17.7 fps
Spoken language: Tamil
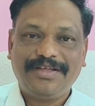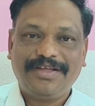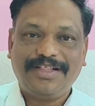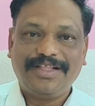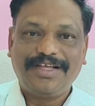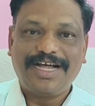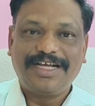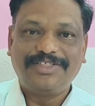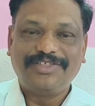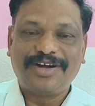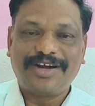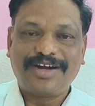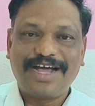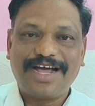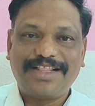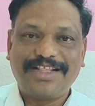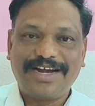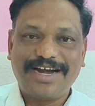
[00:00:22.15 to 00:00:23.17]
எதுக்காக
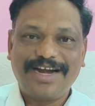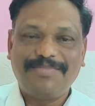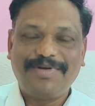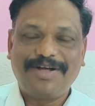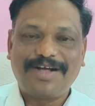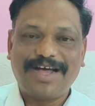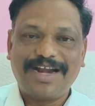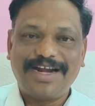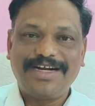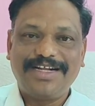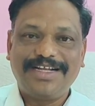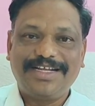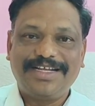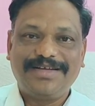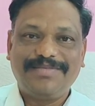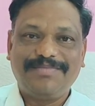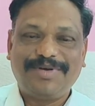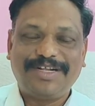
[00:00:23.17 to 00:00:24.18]
சொல்கிறேன்னா அதனால் இப்போ கரண்ட்டு
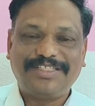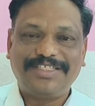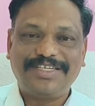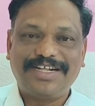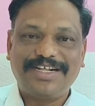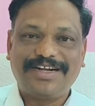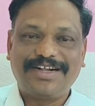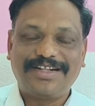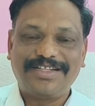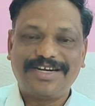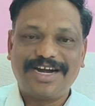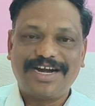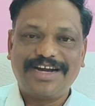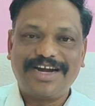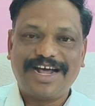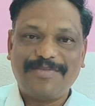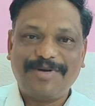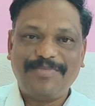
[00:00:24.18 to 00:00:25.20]
பிரச்சனை
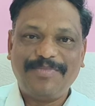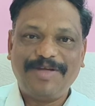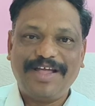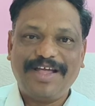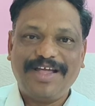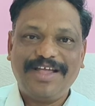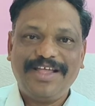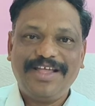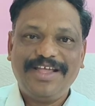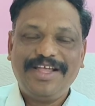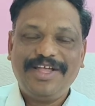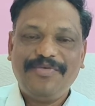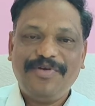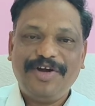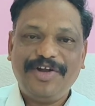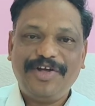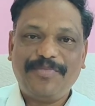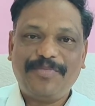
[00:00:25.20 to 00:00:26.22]
இருக்கிறதுனால நாமளுமே
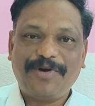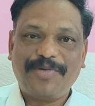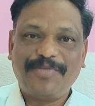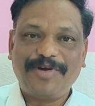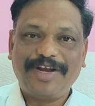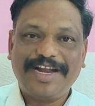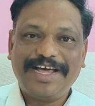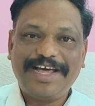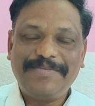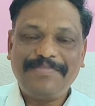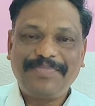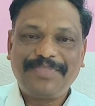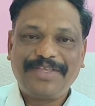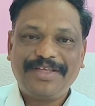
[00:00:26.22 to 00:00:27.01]
வீடியோ போட முடியல